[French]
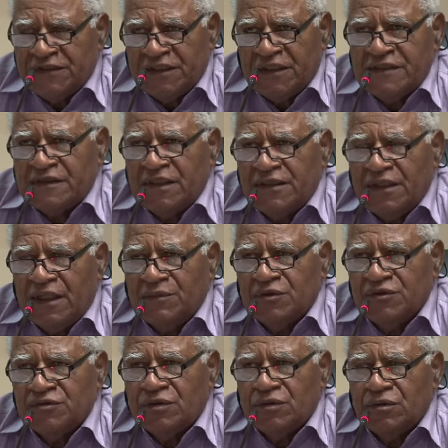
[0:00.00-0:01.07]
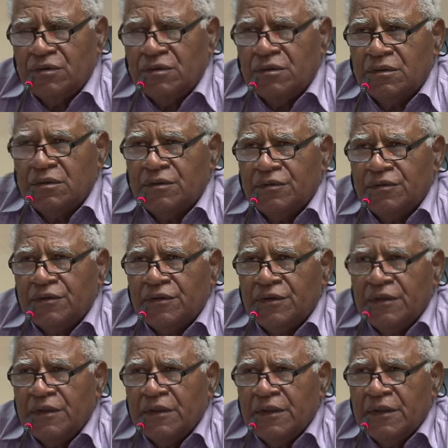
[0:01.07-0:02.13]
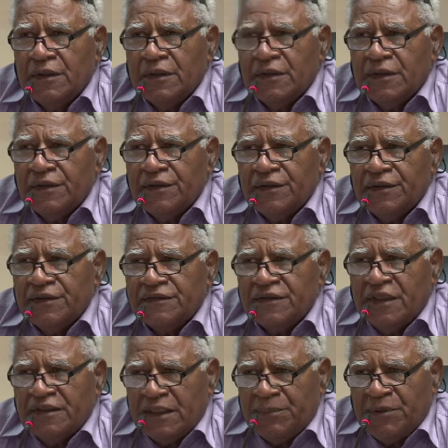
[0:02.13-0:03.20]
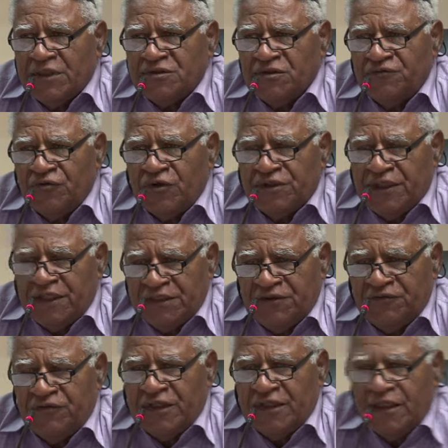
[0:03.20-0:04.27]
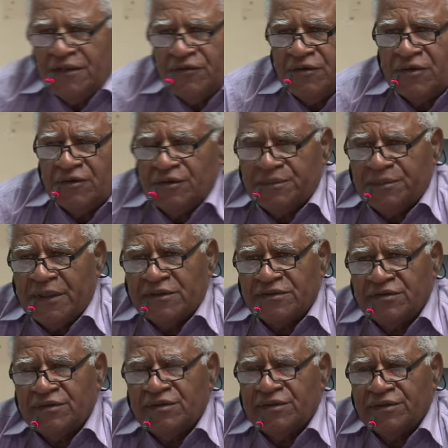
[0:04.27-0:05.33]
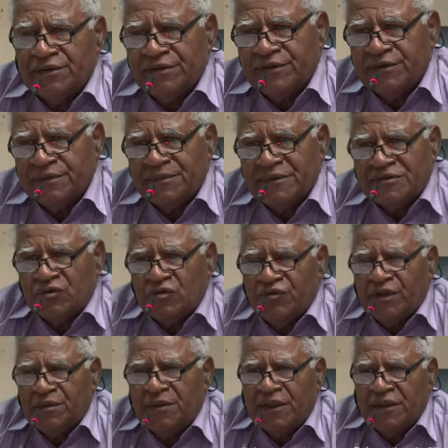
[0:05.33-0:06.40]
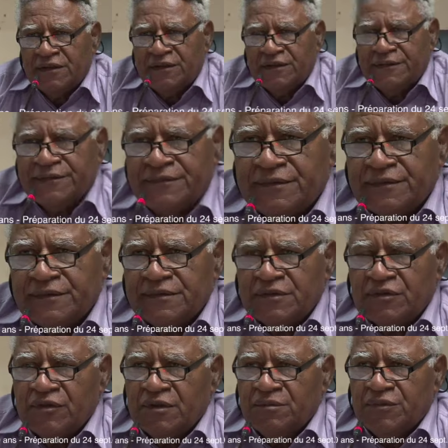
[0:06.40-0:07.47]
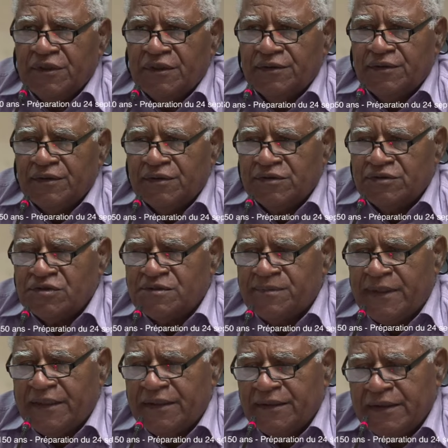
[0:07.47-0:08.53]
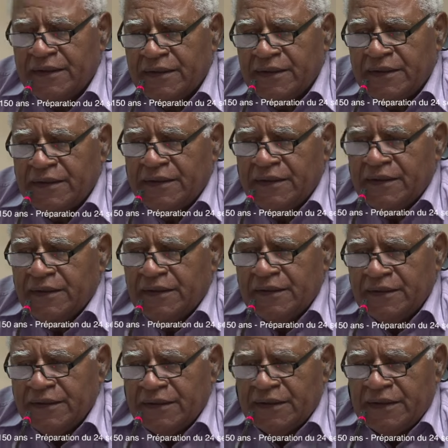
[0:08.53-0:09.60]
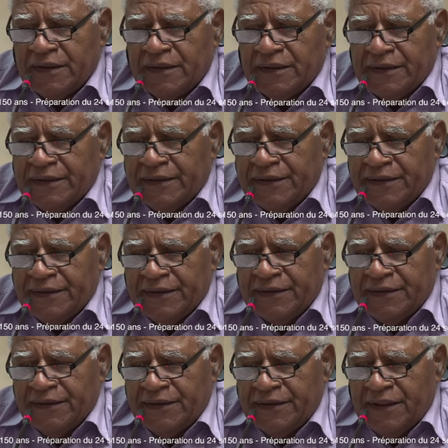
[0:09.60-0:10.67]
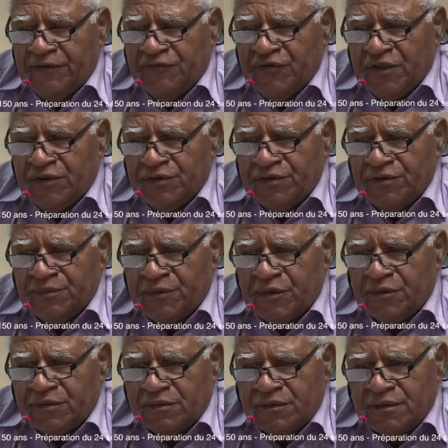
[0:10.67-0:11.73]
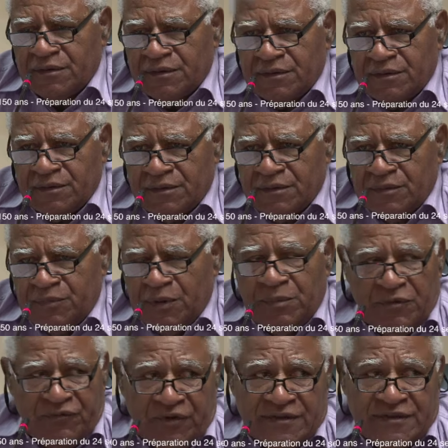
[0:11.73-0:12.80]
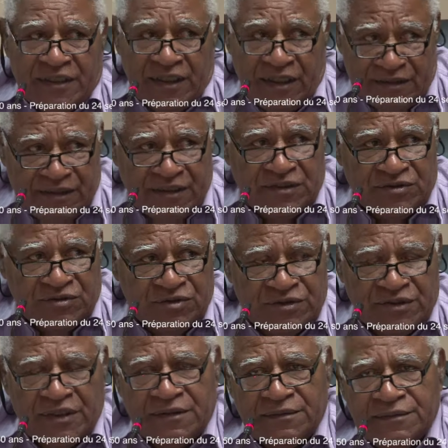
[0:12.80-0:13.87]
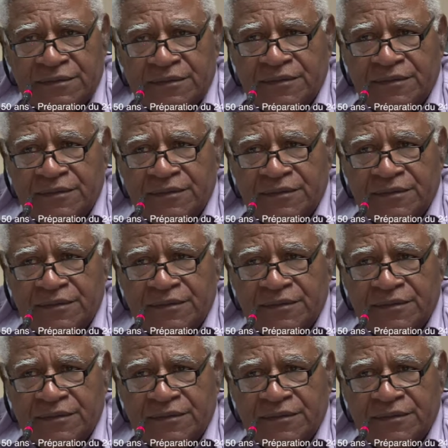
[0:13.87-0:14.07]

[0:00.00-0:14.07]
intéressant dans la mesure où c'est euh, c'est l'interpellation forte qui a été faite hein, donc, euh, par, ce, gouvernement, le hein, gouvernement donc, Jospin, et, a fait que, bon, le peuple français a acté les choses. Hein.